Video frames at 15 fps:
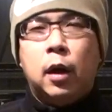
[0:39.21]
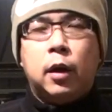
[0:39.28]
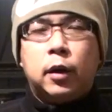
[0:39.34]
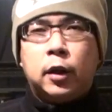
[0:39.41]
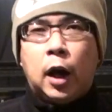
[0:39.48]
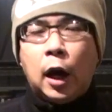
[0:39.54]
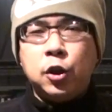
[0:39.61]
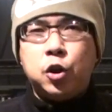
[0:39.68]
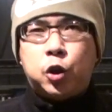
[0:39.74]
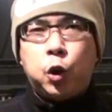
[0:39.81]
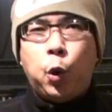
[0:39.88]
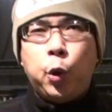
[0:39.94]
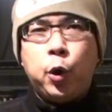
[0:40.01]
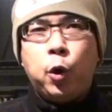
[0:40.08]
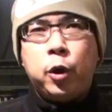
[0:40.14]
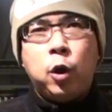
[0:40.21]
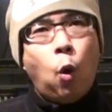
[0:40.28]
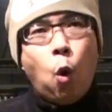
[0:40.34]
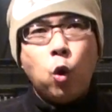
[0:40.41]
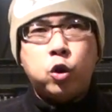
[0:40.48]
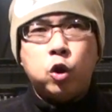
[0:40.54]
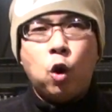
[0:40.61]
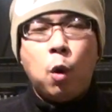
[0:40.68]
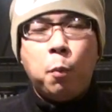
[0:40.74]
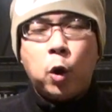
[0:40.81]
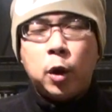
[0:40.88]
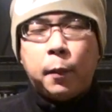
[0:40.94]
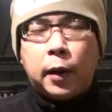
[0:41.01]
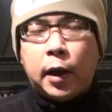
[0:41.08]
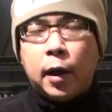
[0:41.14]
る岩頂より大坪
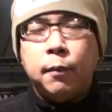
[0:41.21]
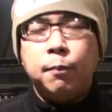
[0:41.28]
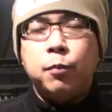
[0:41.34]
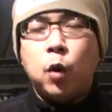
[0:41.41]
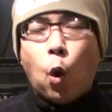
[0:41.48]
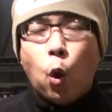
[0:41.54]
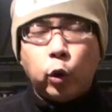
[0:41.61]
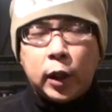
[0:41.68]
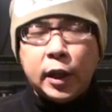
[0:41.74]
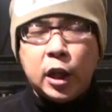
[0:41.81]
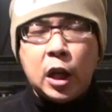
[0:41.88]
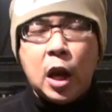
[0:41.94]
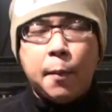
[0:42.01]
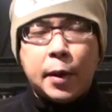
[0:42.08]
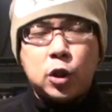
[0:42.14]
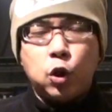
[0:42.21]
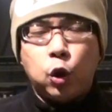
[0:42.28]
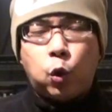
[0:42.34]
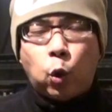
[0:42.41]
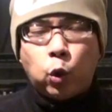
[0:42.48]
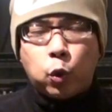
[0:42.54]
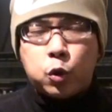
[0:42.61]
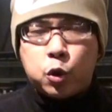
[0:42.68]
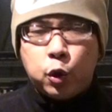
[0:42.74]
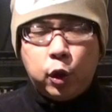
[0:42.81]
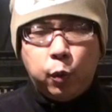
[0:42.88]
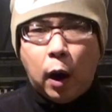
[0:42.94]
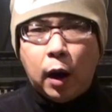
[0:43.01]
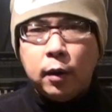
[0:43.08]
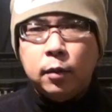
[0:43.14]
森までお手に入れまするこの薬
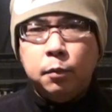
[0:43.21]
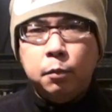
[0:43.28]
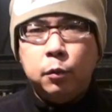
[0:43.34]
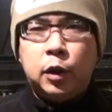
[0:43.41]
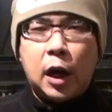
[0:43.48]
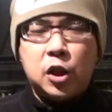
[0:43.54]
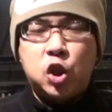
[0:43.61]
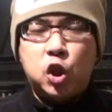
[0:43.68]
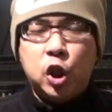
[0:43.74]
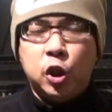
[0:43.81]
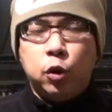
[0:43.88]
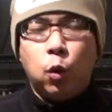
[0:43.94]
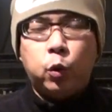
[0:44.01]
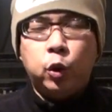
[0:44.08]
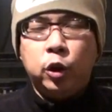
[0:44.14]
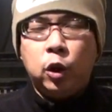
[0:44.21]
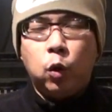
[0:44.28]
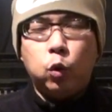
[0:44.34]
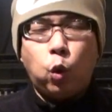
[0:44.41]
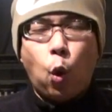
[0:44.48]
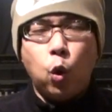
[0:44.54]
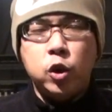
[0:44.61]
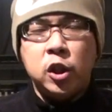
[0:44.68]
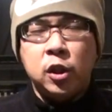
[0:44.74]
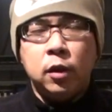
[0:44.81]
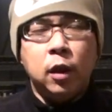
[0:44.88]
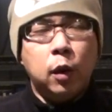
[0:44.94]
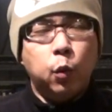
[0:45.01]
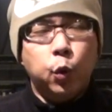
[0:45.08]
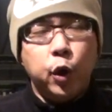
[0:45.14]
は昔陳の国の当人
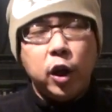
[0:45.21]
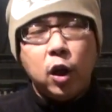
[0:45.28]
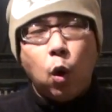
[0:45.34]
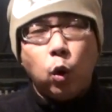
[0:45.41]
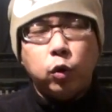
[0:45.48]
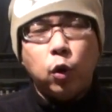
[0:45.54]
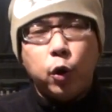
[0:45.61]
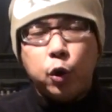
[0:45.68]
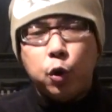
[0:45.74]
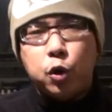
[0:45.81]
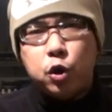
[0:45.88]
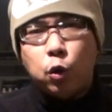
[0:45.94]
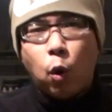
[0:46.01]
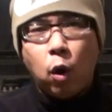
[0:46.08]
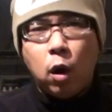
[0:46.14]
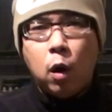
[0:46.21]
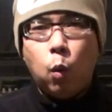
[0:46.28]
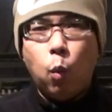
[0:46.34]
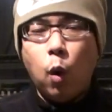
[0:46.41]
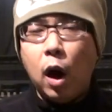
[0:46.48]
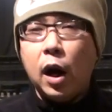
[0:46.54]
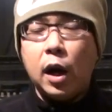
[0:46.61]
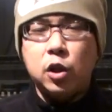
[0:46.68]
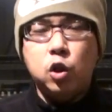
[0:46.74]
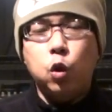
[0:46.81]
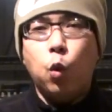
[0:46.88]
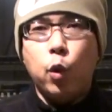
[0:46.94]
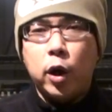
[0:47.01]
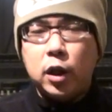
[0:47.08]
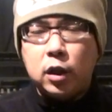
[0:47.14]
ウイロウという人我が
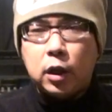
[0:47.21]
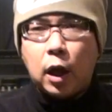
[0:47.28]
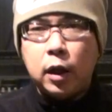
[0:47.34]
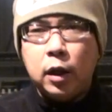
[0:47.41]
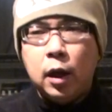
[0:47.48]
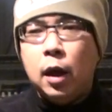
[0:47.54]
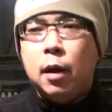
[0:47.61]
町へ来たり